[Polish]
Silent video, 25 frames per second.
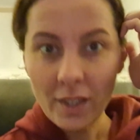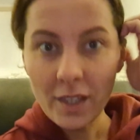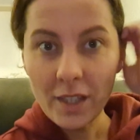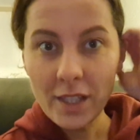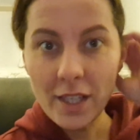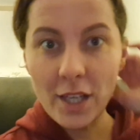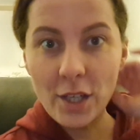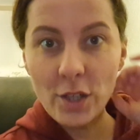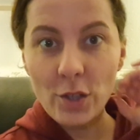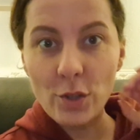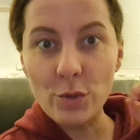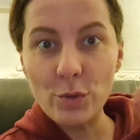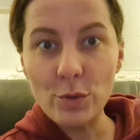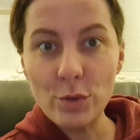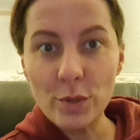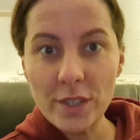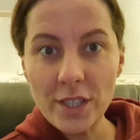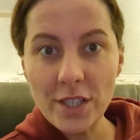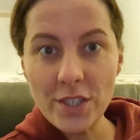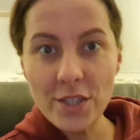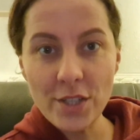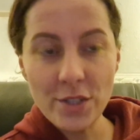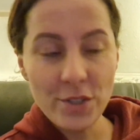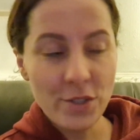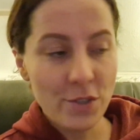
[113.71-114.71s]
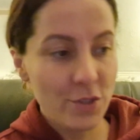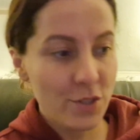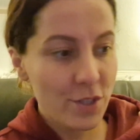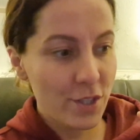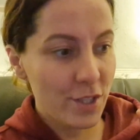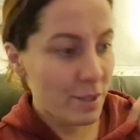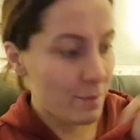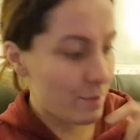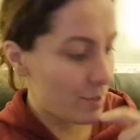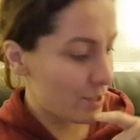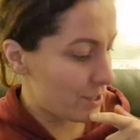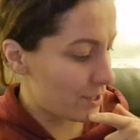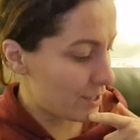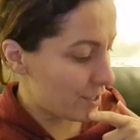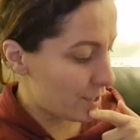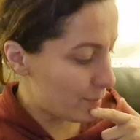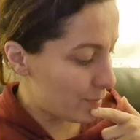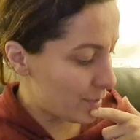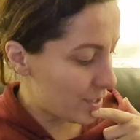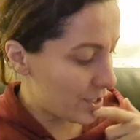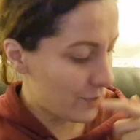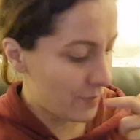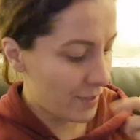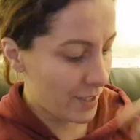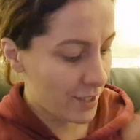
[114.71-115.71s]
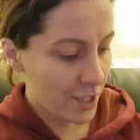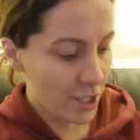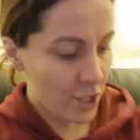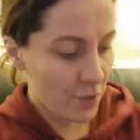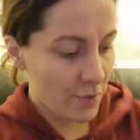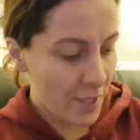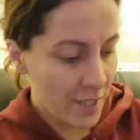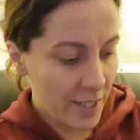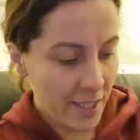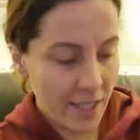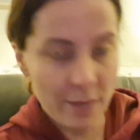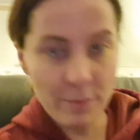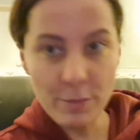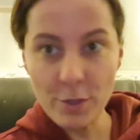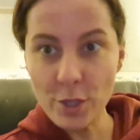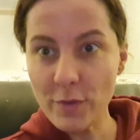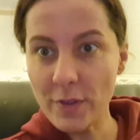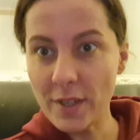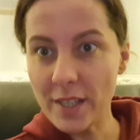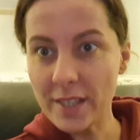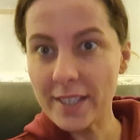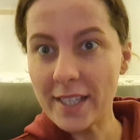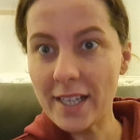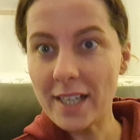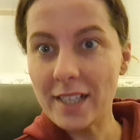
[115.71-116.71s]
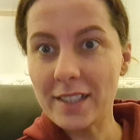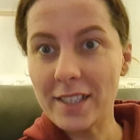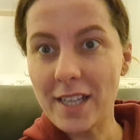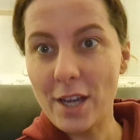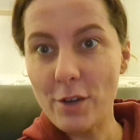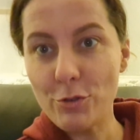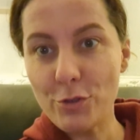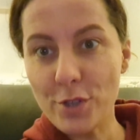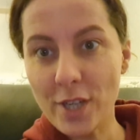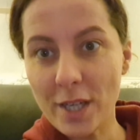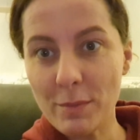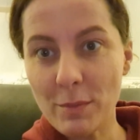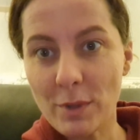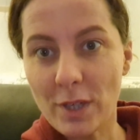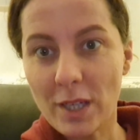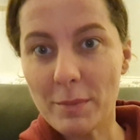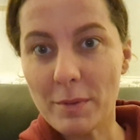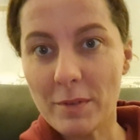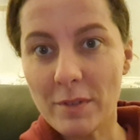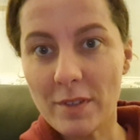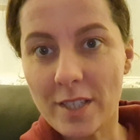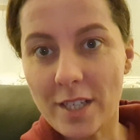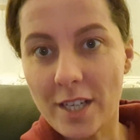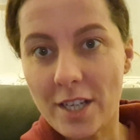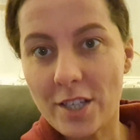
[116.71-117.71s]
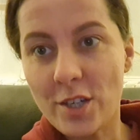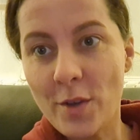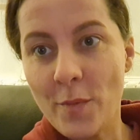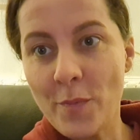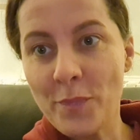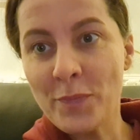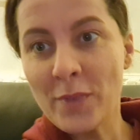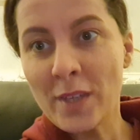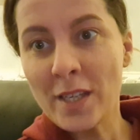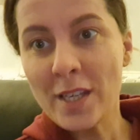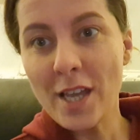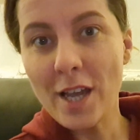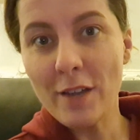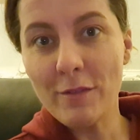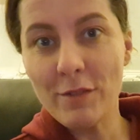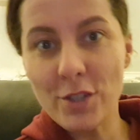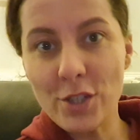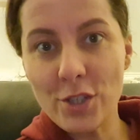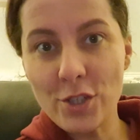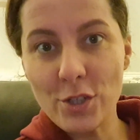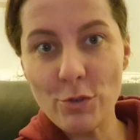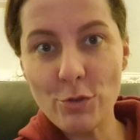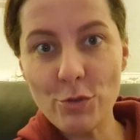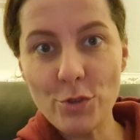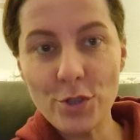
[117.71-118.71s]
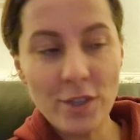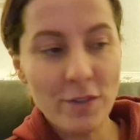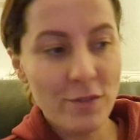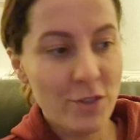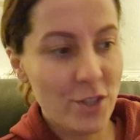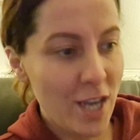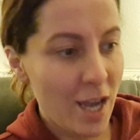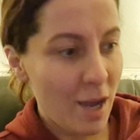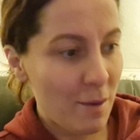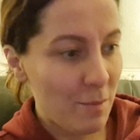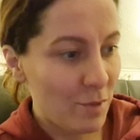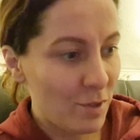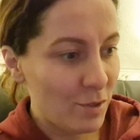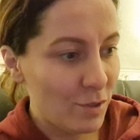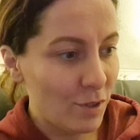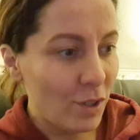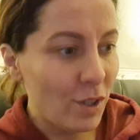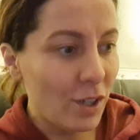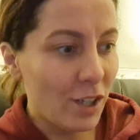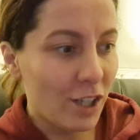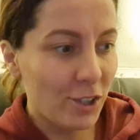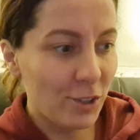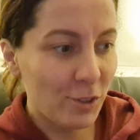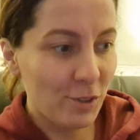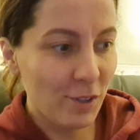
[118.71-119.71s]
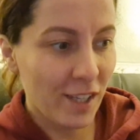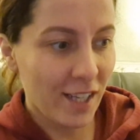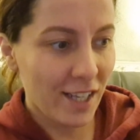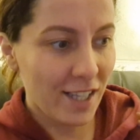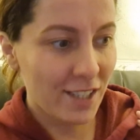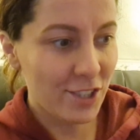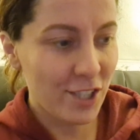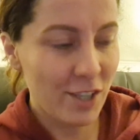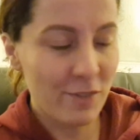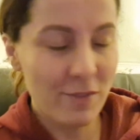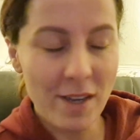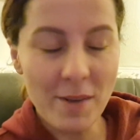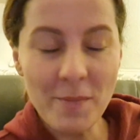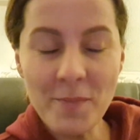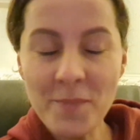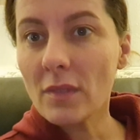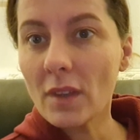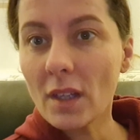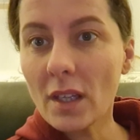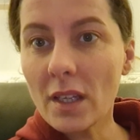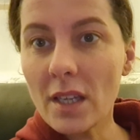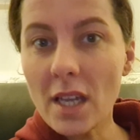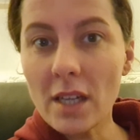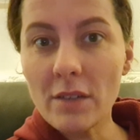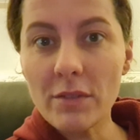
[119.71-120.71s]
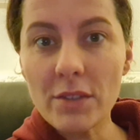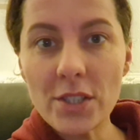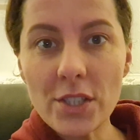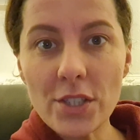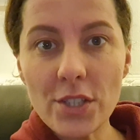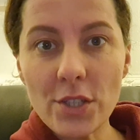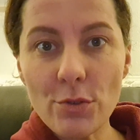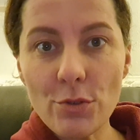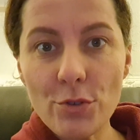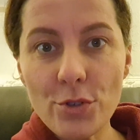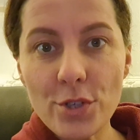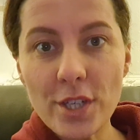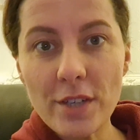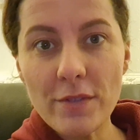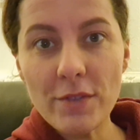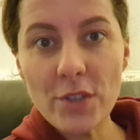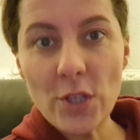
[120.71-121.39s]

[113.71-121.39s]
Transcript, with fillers: tak ogólnie to dzień dobry, dzień dobry, święta, święta i po świętach, ja już tak mogę powiedzieć, jak widzicie już się wdziałam, uuu, lumka wziewa, jak widzicie już się